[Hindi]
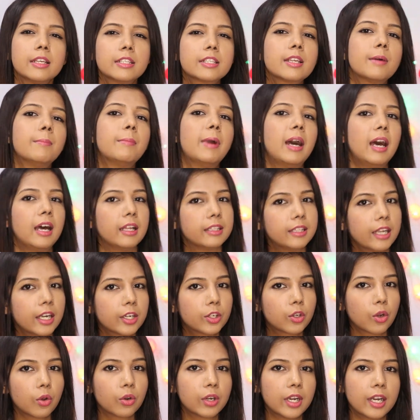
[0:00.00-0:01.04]
सम अदर
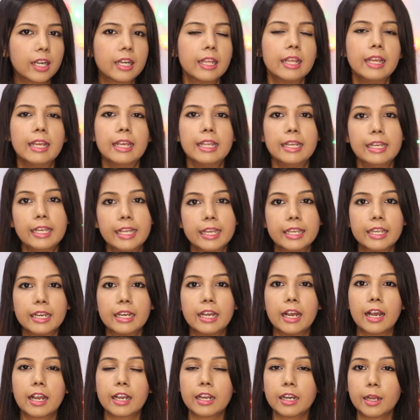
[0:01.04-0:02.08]
टोनर लेकिन
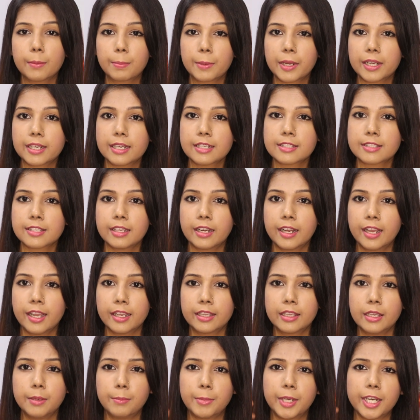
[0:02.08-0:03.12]
अगर आपका कंसर्न है
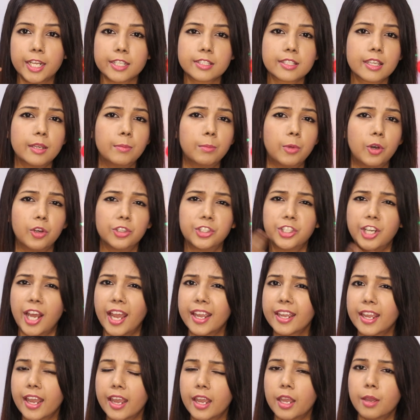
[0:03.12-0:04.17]
कि मेरा स्किन बहुत
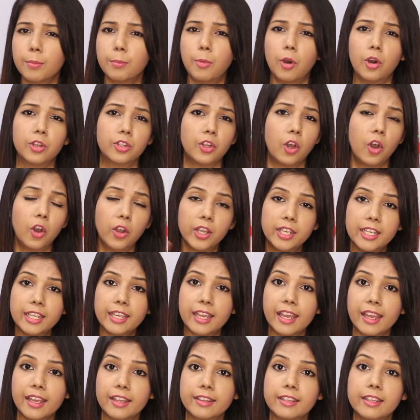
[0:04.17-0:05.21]
ड्राई है बहुत ऑयली
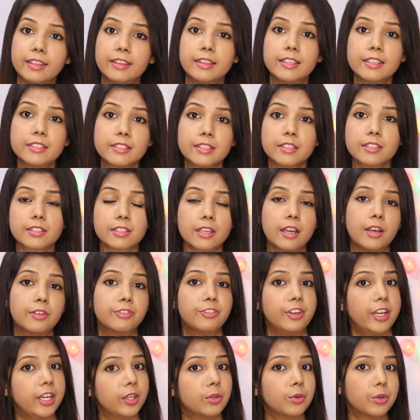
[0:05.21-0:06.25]
है देन दिस इज़ अ
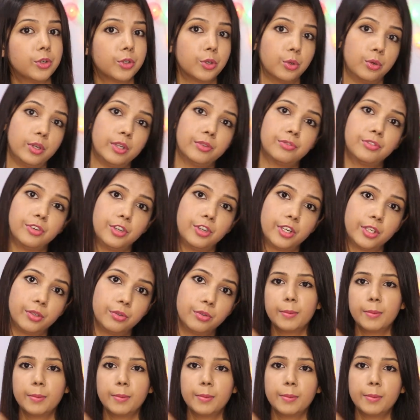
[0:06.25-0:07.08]
वेरी गुड टोनर फॉर